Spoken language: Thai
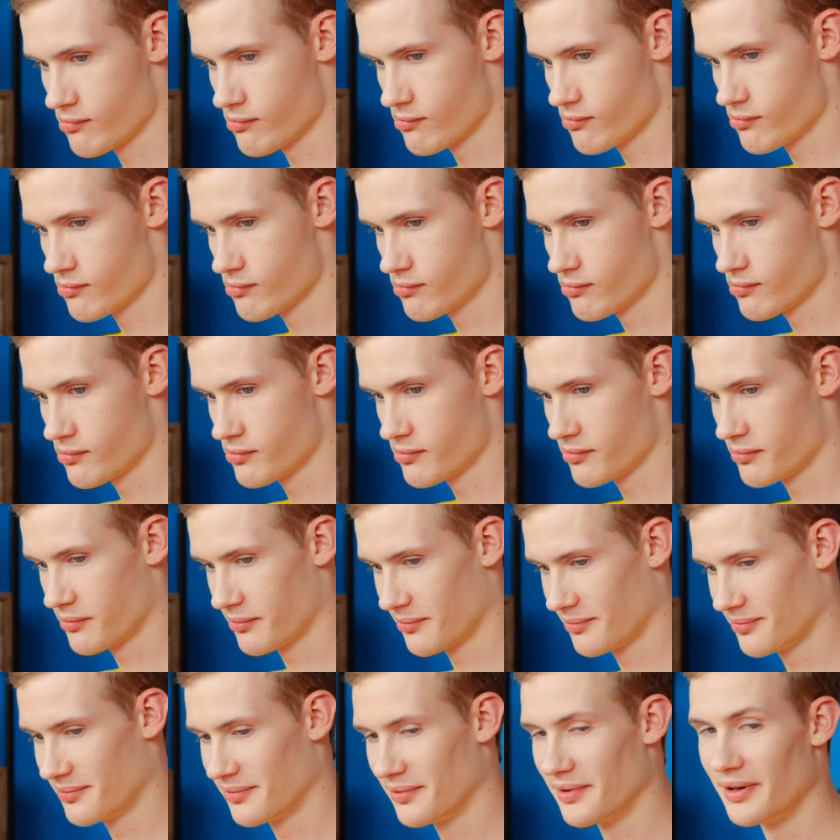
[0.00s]
เพื่อที่คุณจะ
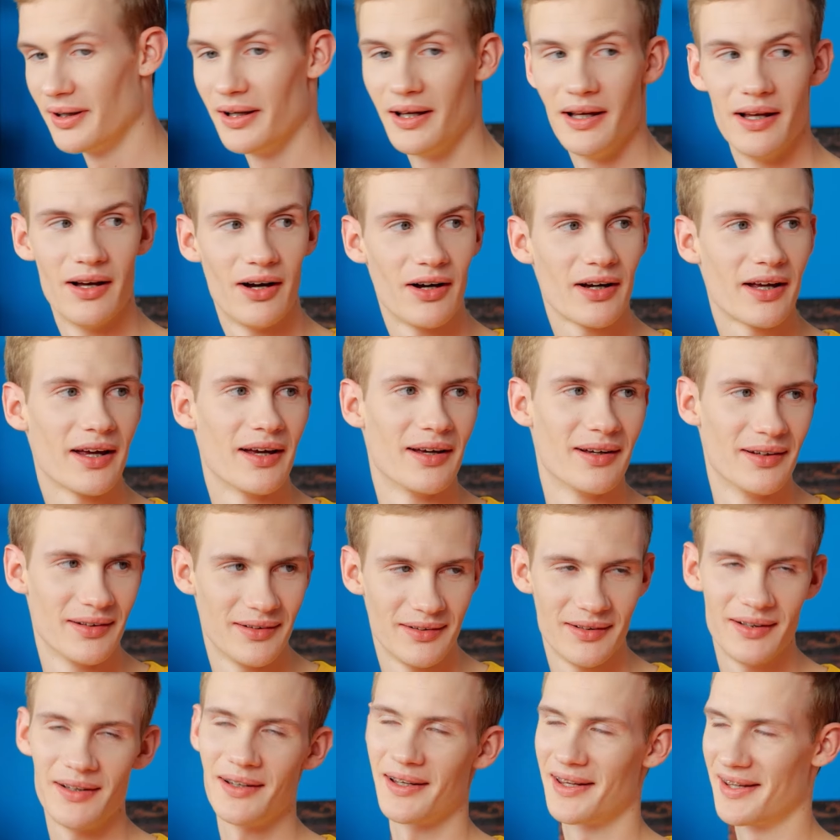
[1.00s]
ได้ไม่พลาดวิดีโอ
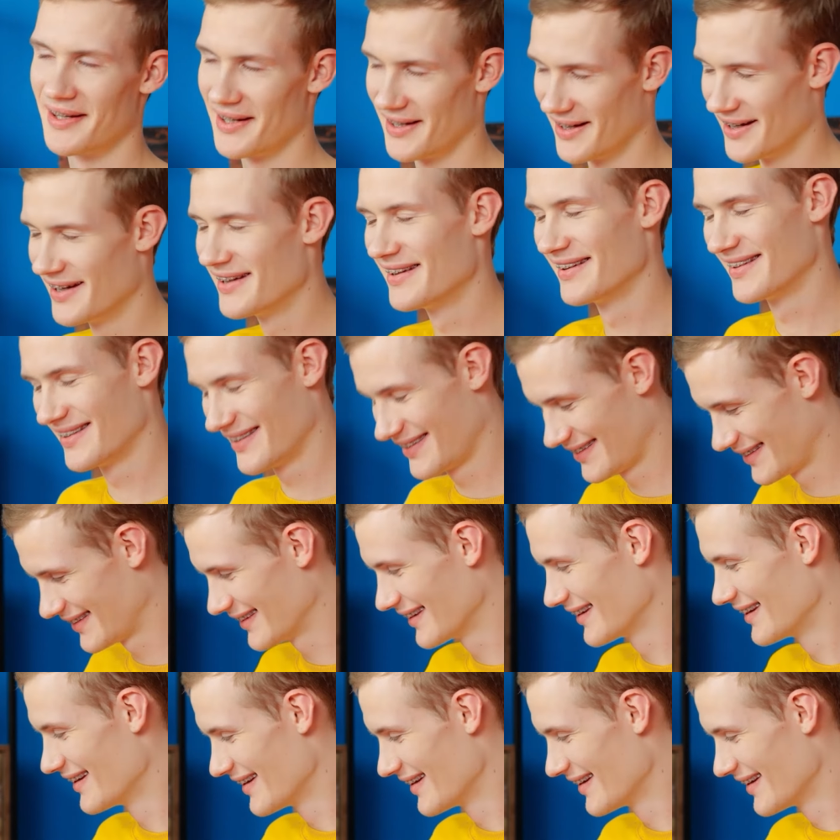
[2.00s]
เจ๋งๆอีกมากมาย